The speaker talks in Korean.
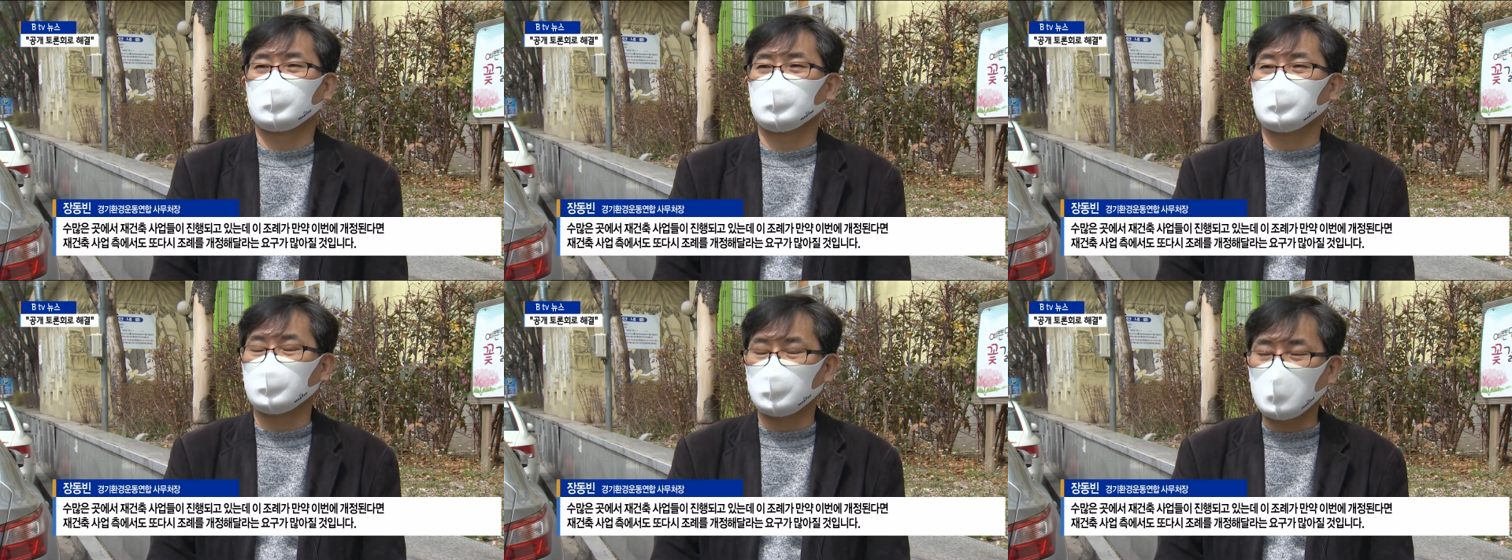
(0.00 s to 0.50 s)

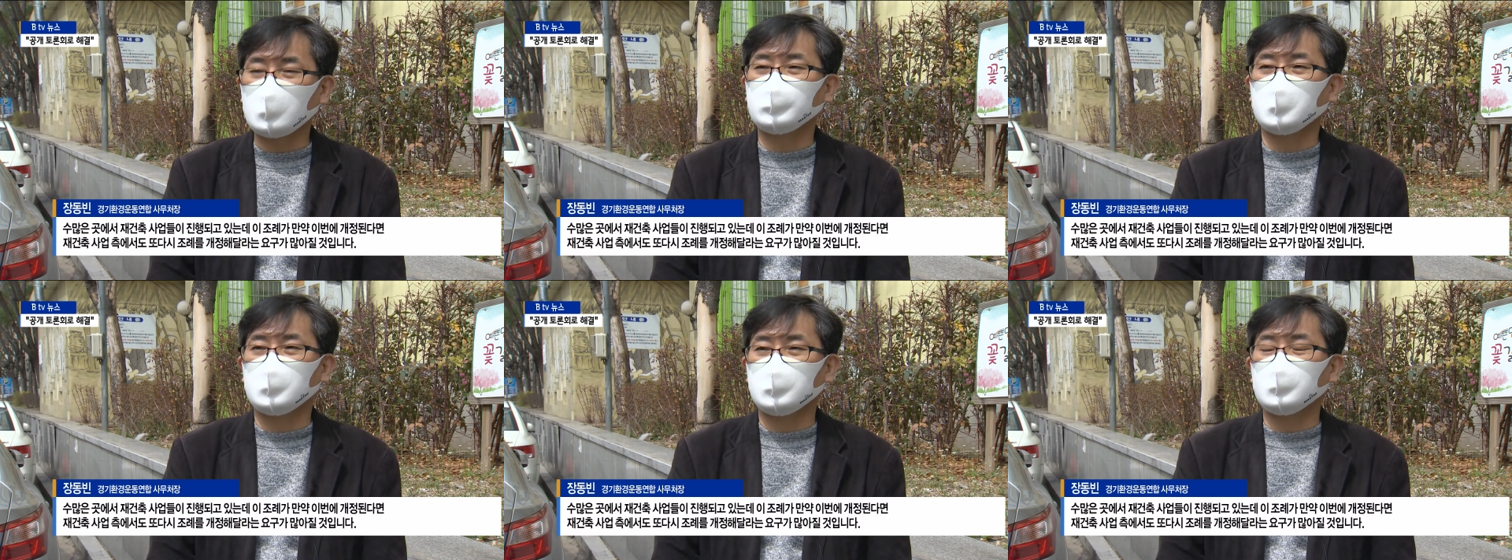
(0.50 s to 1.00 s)
또
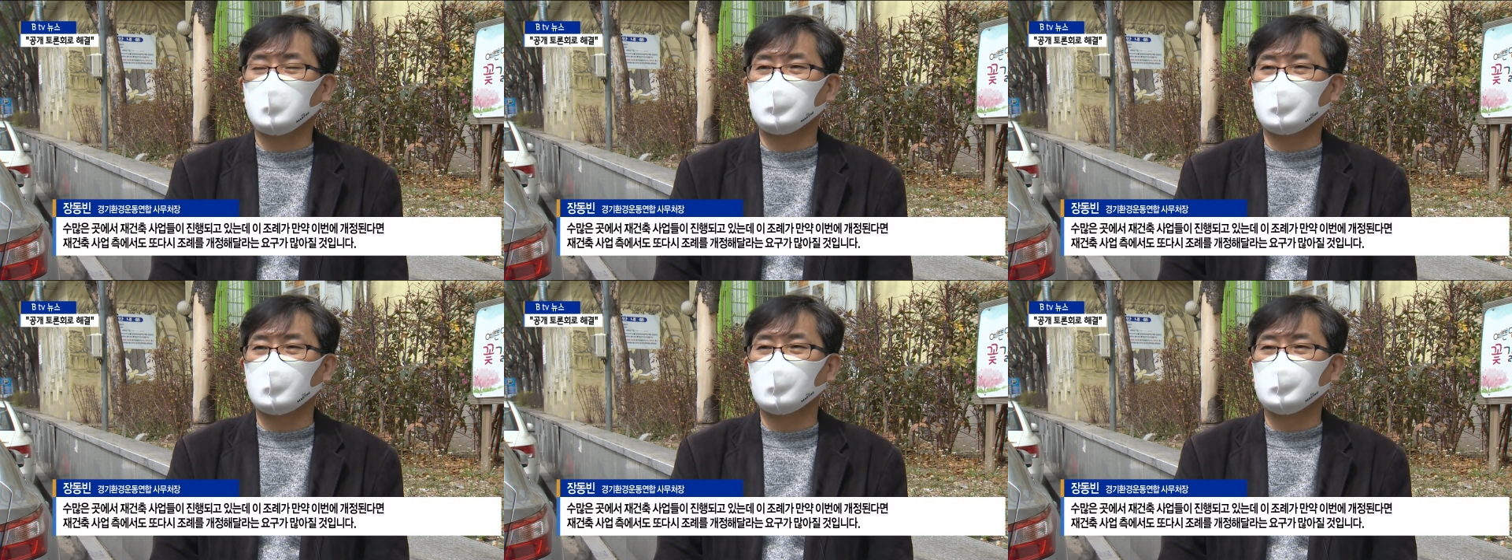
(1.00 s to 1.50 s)
사업들이 진행이
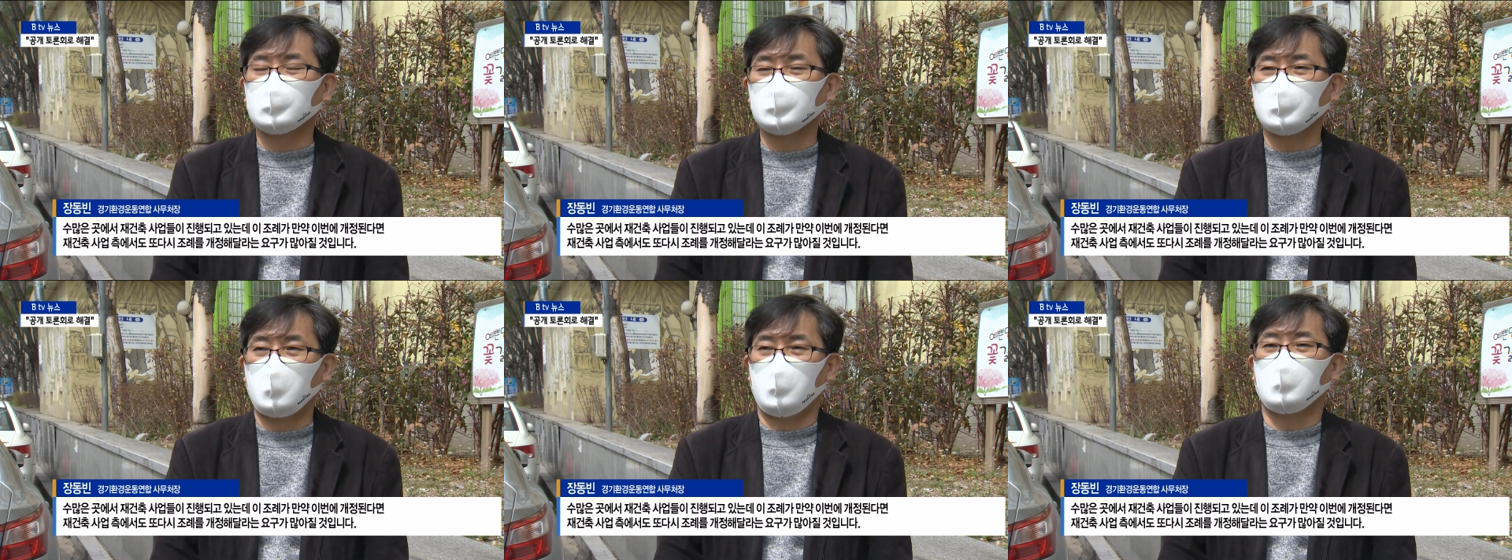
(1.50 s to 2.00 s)
되고
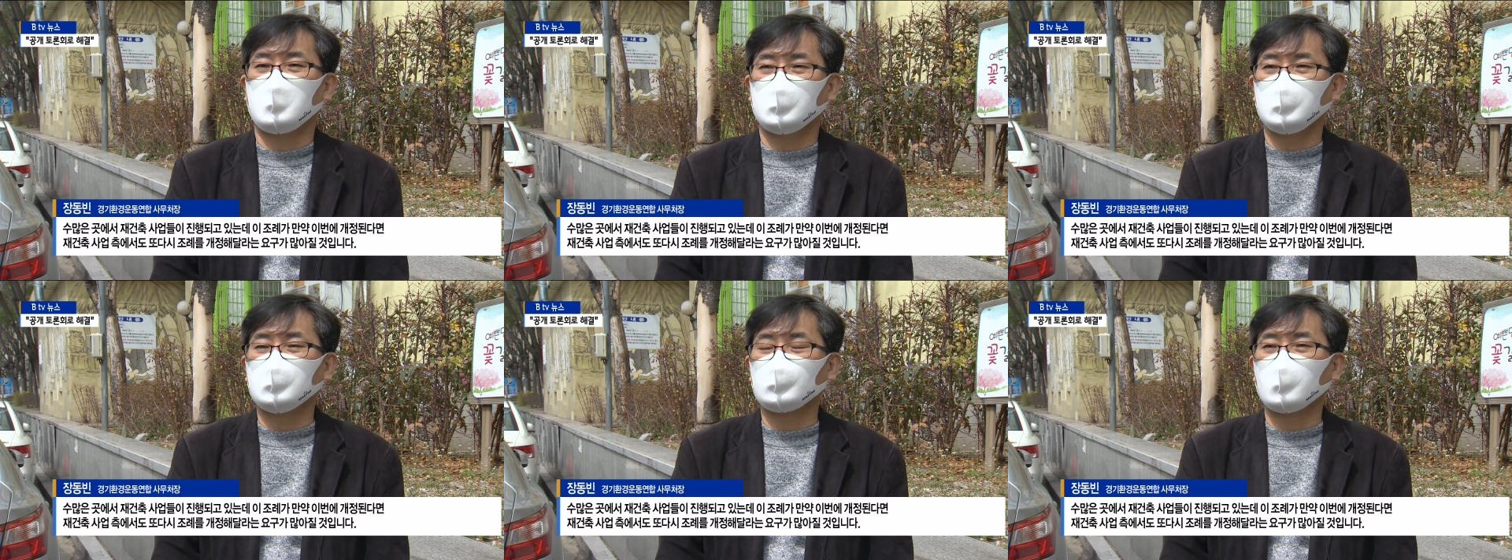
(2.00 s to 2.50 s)
있는데
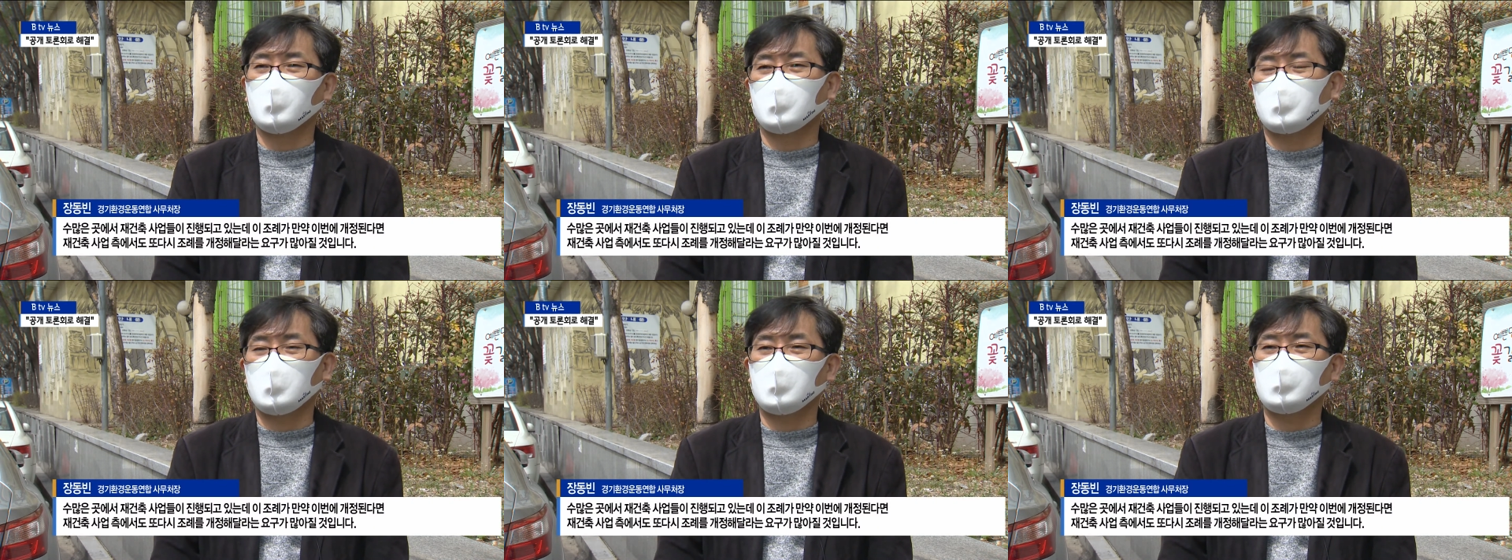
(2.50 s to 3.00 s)
이
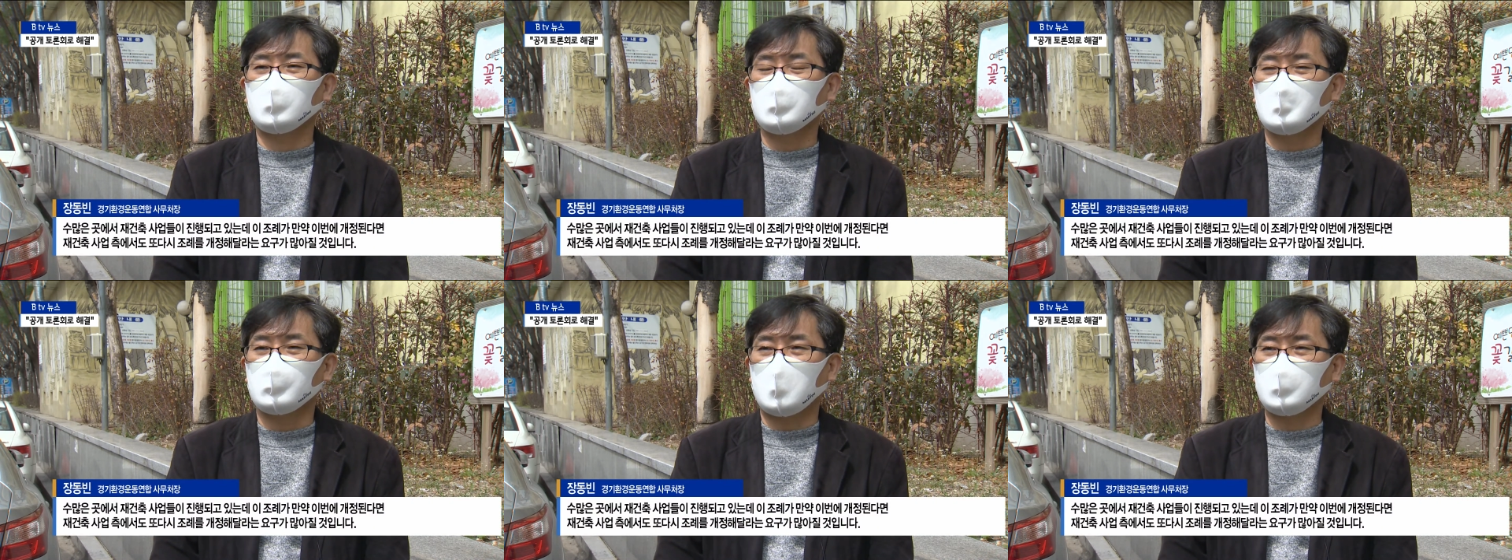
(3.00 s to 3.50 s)
조례가
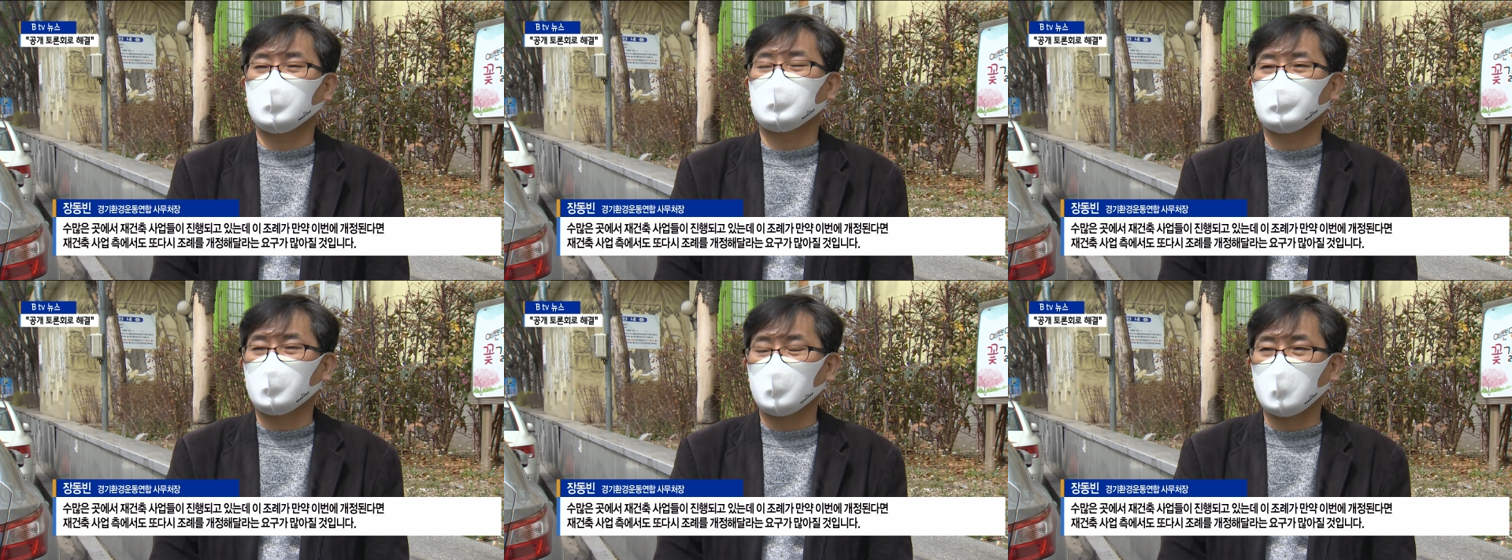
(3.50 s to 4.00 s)
만약에
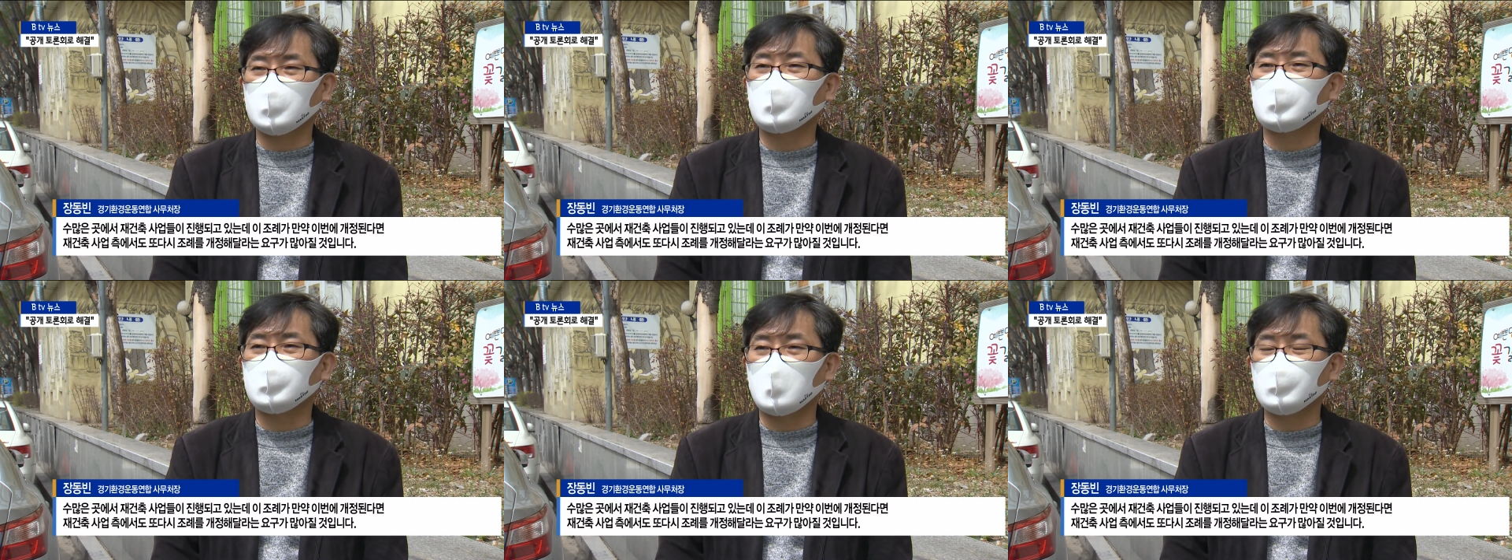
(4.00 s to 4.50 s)
이번에
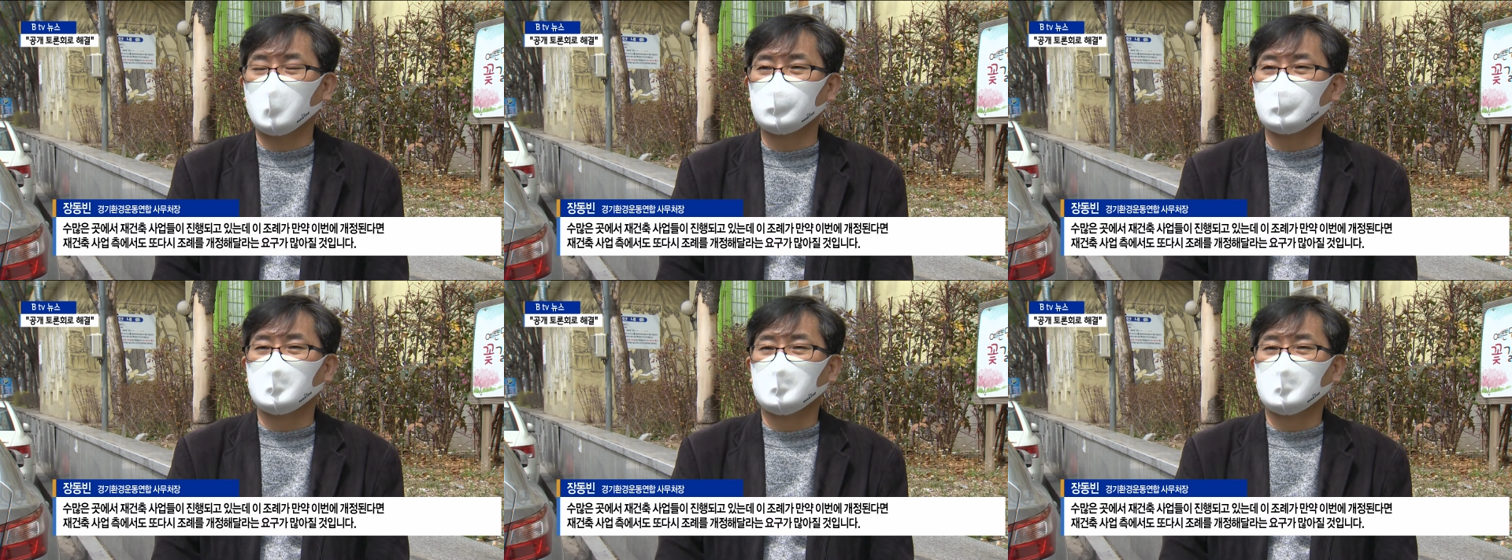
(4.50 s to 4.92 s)
개정이 되면